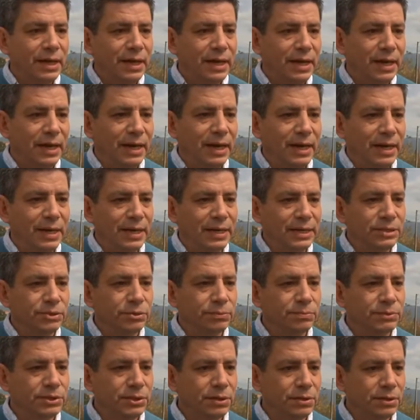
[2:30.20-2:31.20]
la
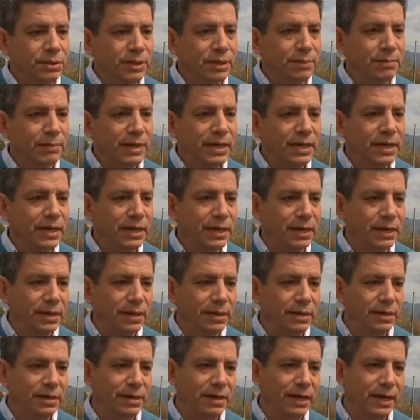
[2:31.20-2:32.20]
irrupción de María
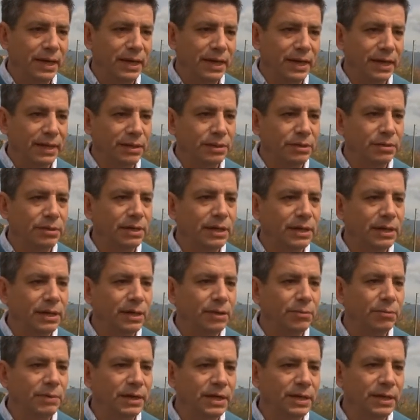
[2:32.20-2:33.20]
en la historia de
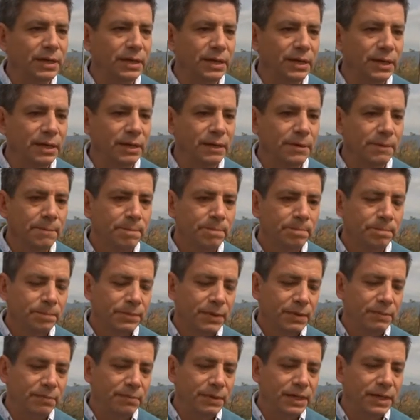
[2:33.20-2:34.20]
la humanidad
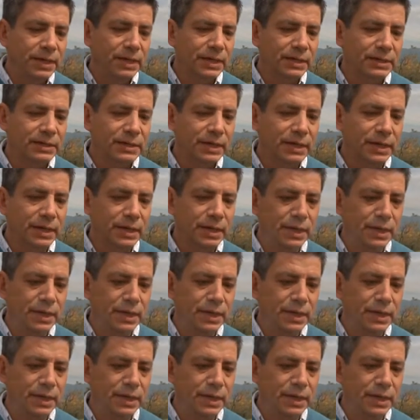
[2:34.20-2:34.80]
viene a ser